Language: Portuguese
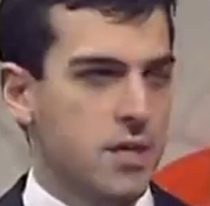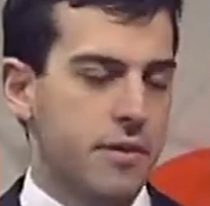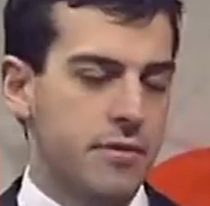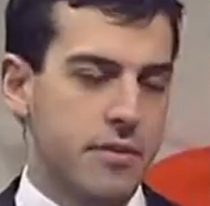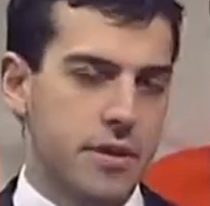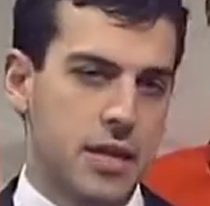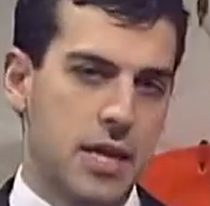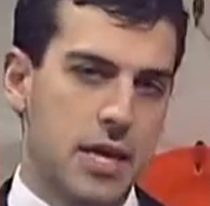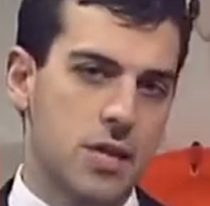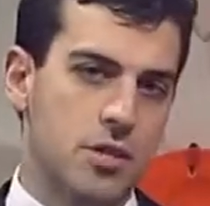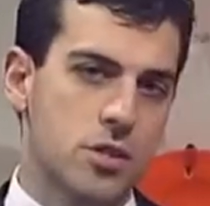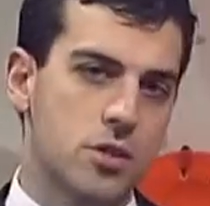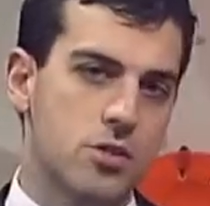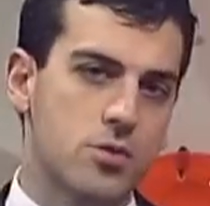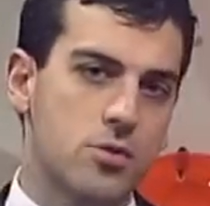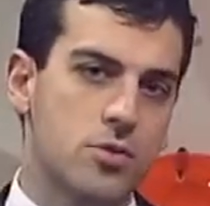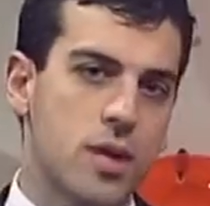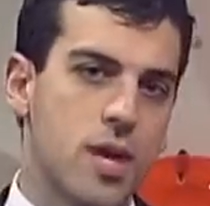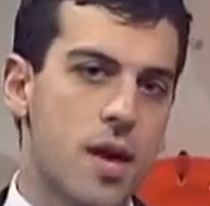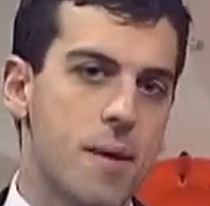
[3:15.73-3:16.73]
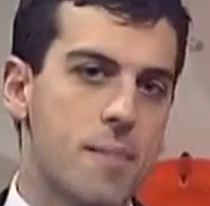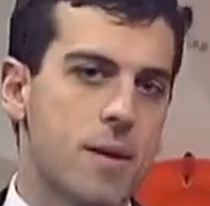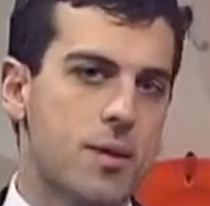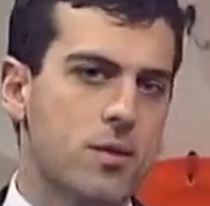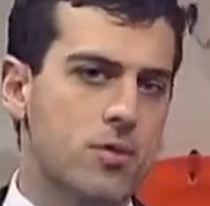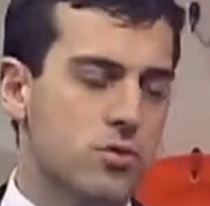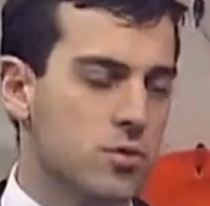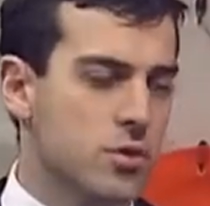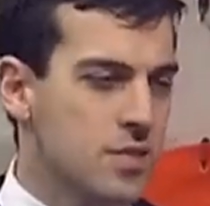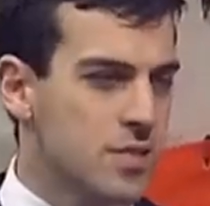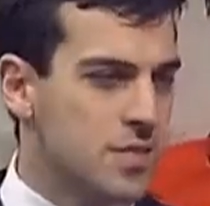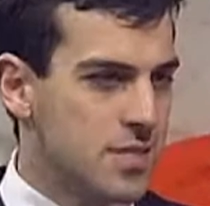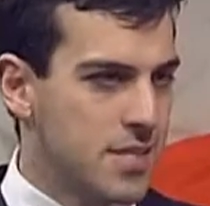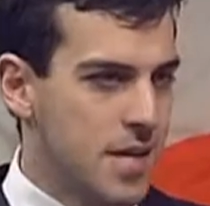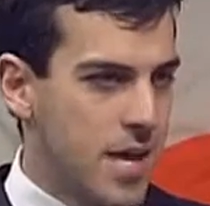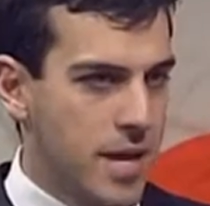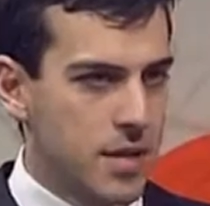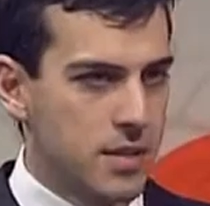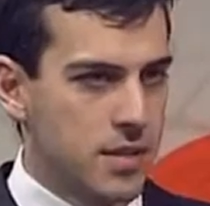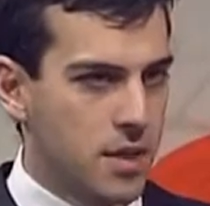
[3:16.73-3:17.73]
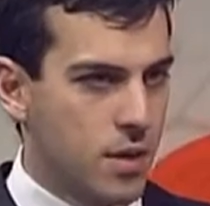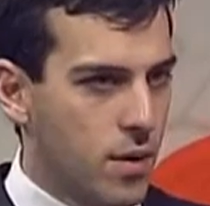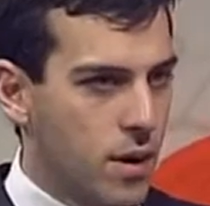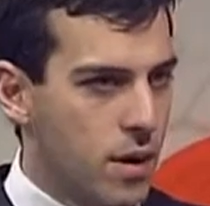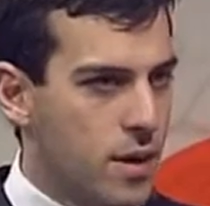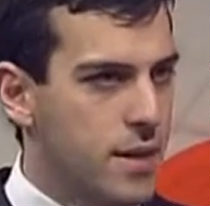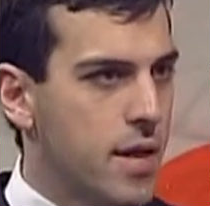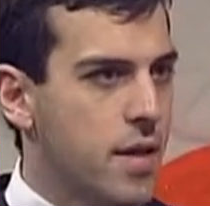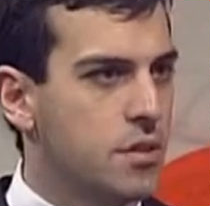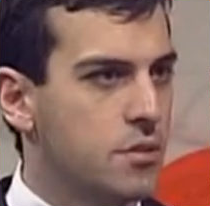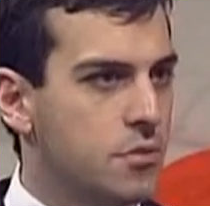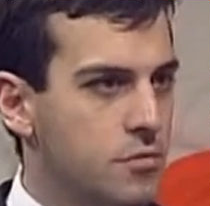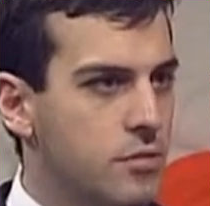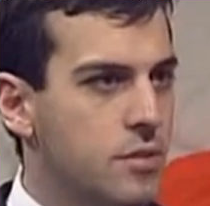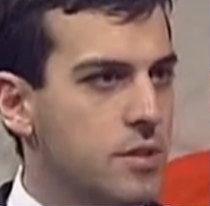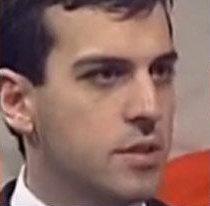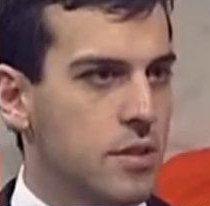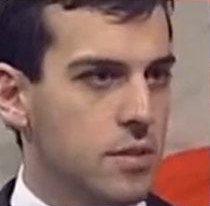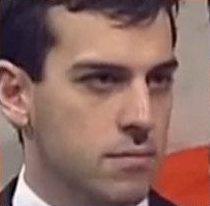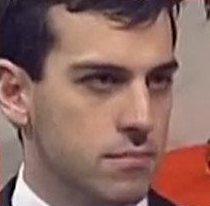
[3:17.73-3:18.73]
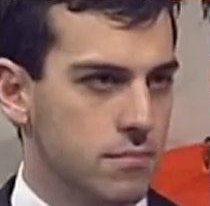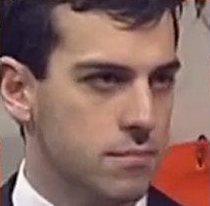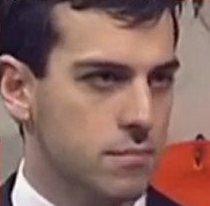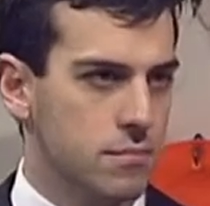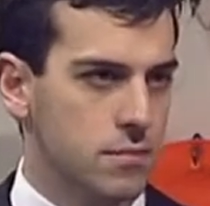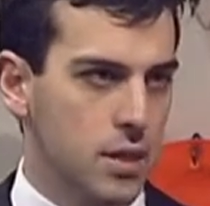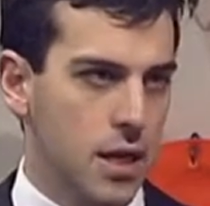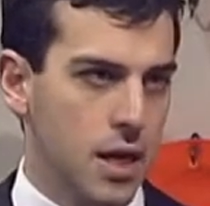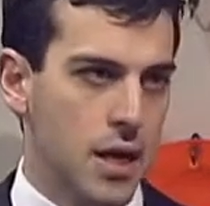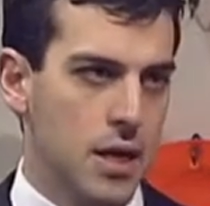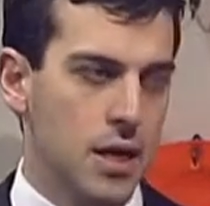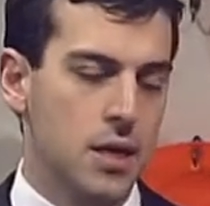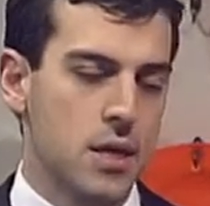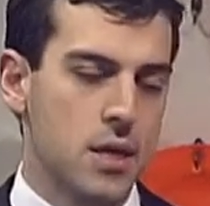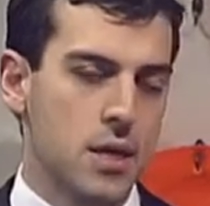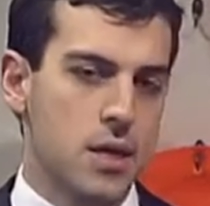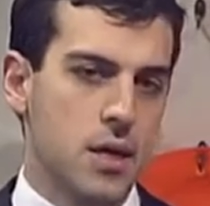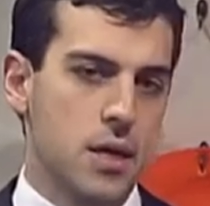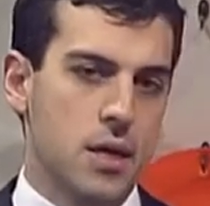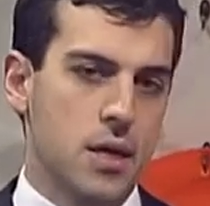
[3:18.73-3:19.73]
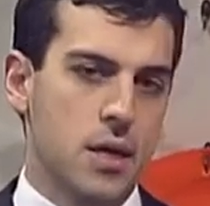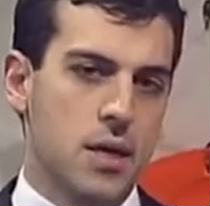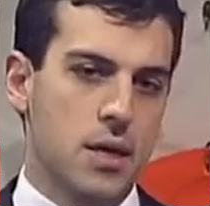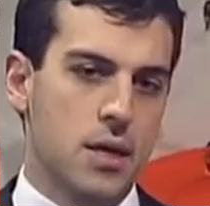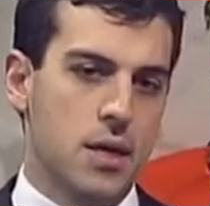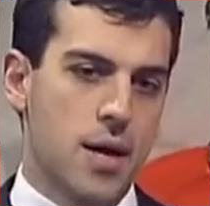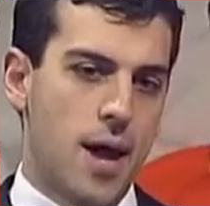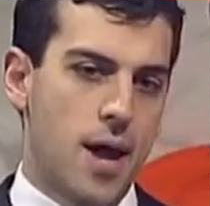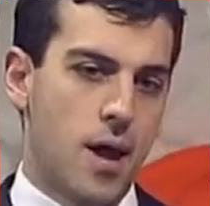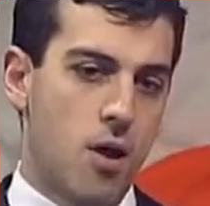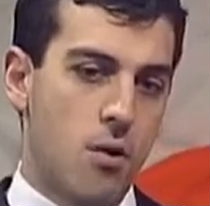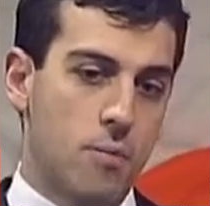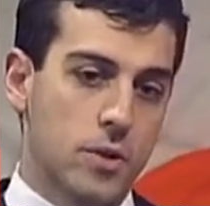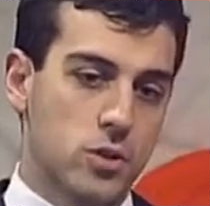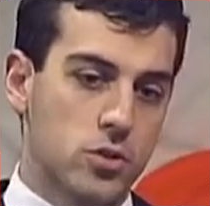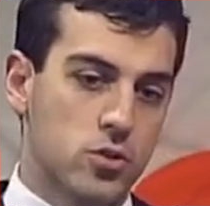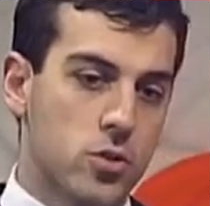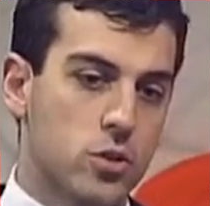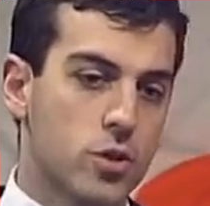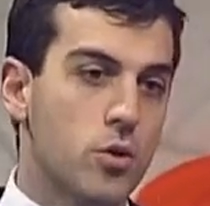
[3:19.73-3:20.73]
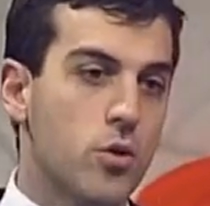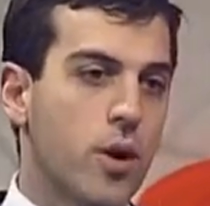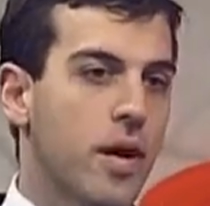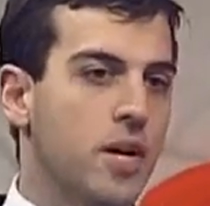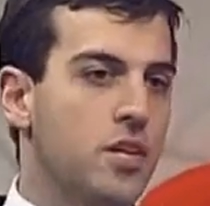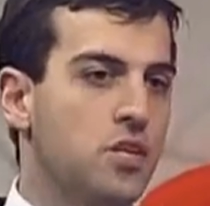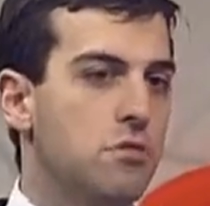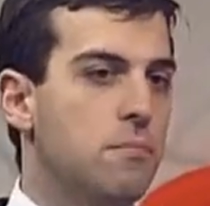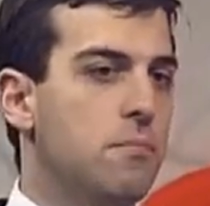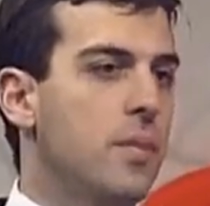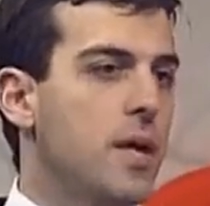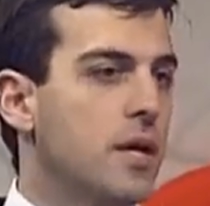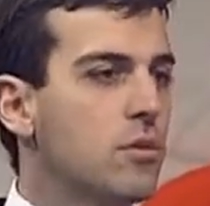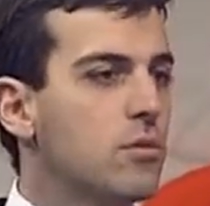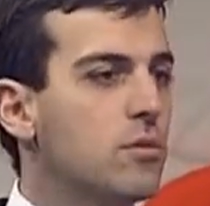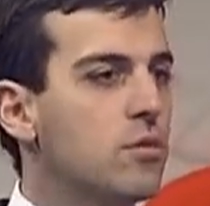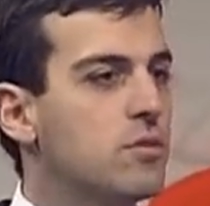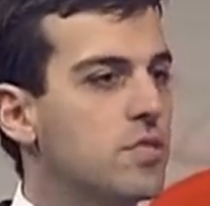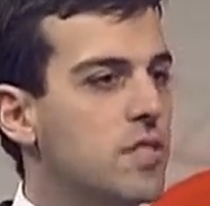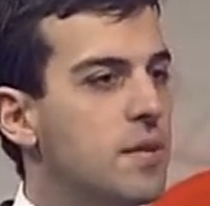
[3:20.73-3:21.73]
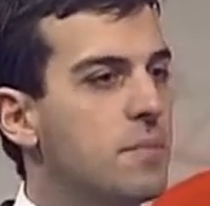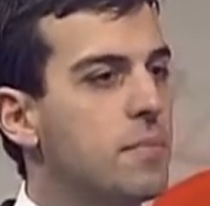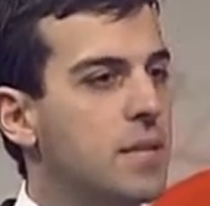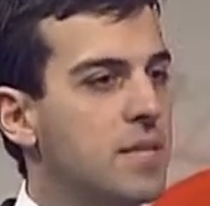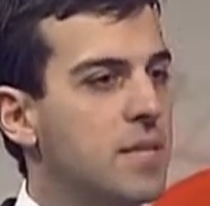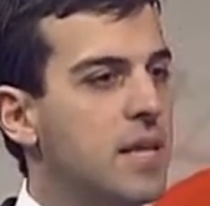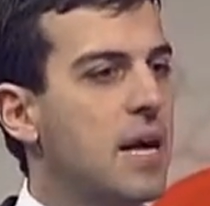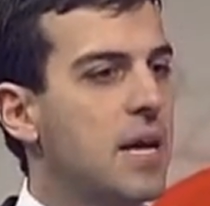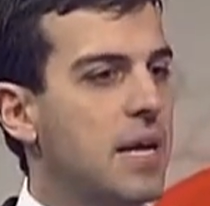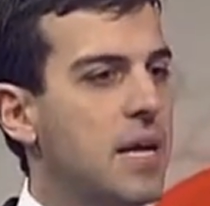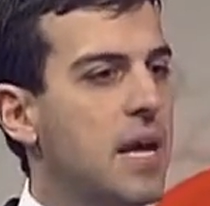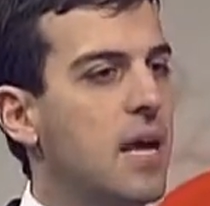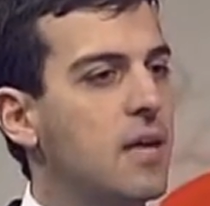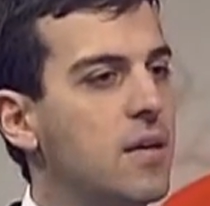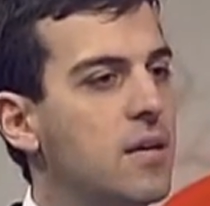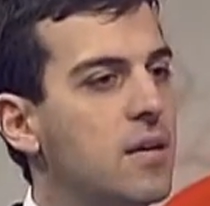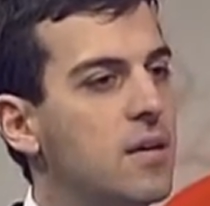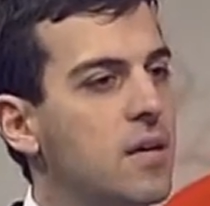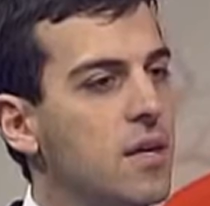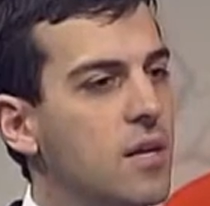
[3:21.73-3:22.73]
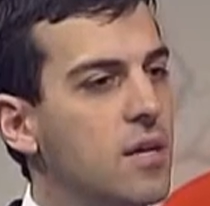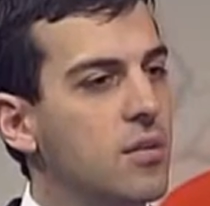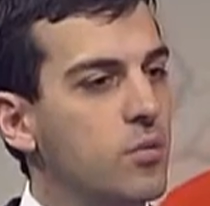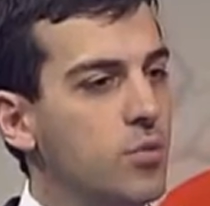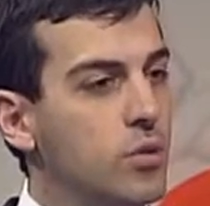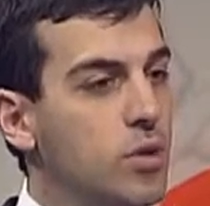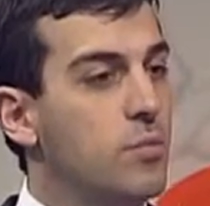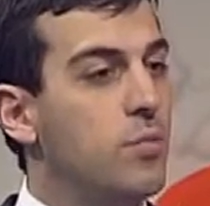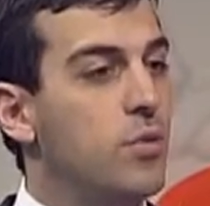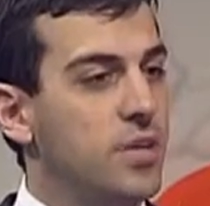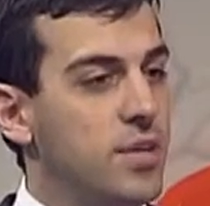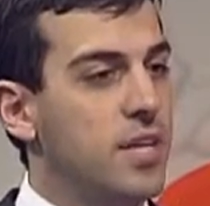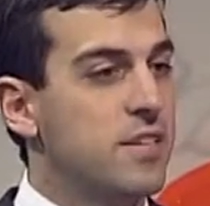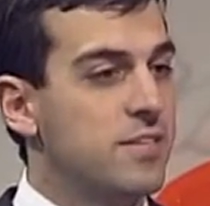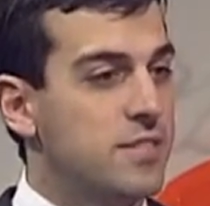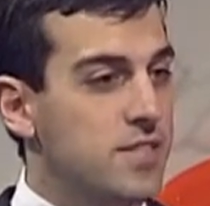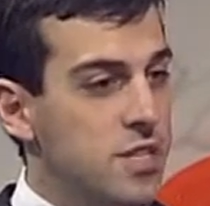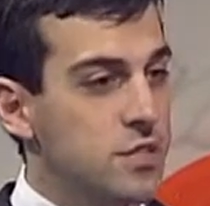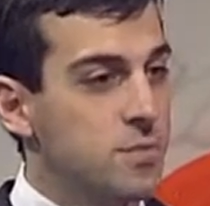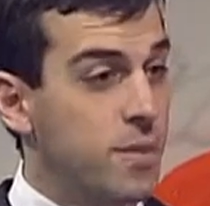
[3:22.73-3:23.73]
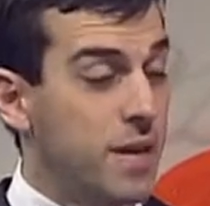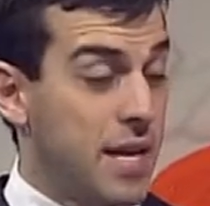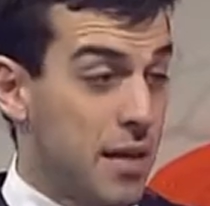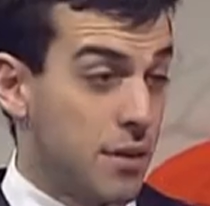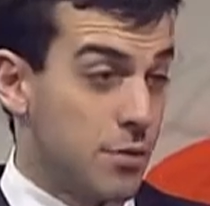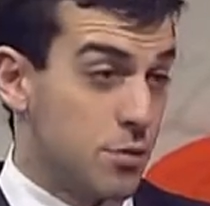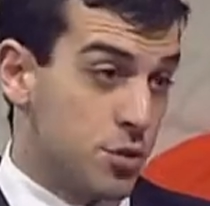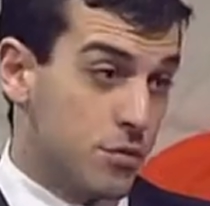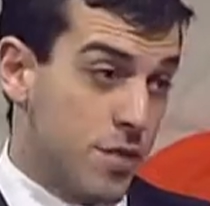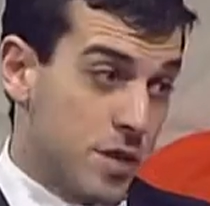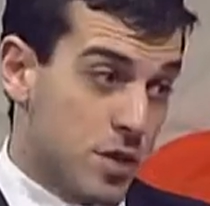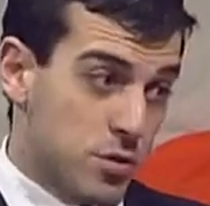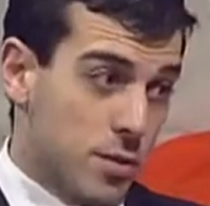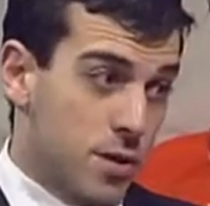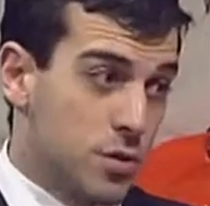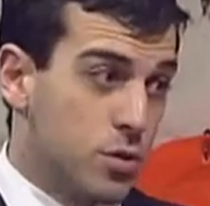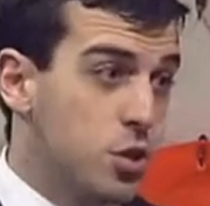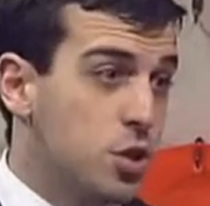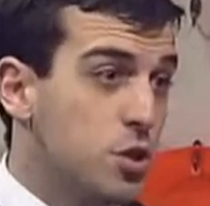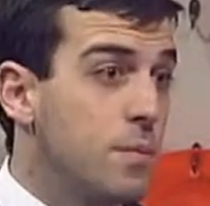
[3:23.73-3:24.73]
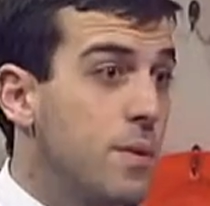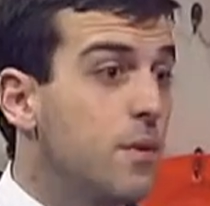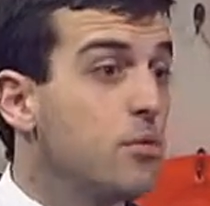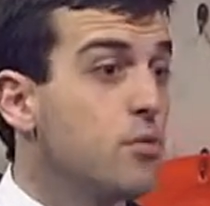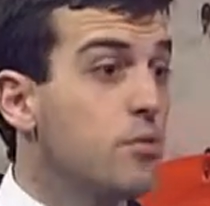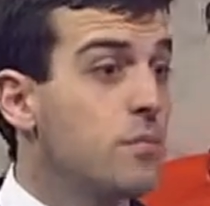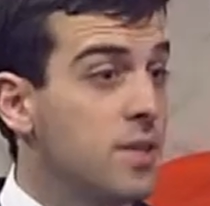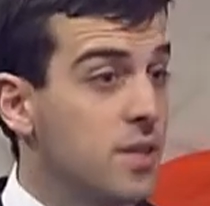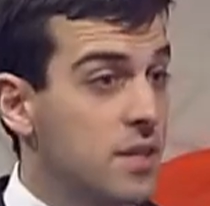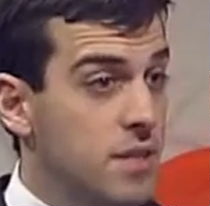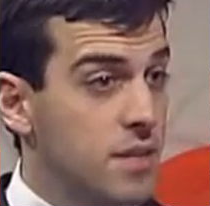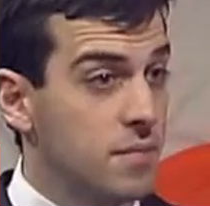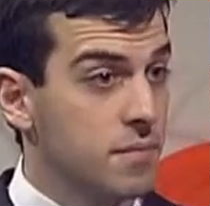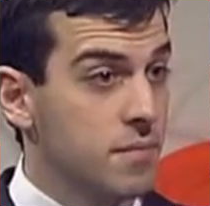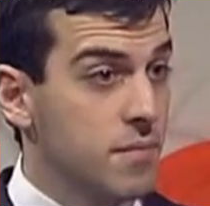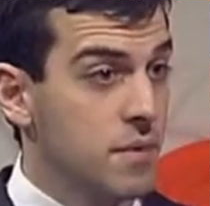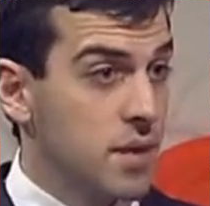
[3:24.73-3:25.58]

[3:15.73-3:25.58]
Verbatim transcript: Na verdade, isso tem repercussões sérias na qualidade de vida. Né? Uhum. É, é uma pessoa que o rendimento sempre está aquém do que poderia ser esperado se tivesse uma noite bem dormida.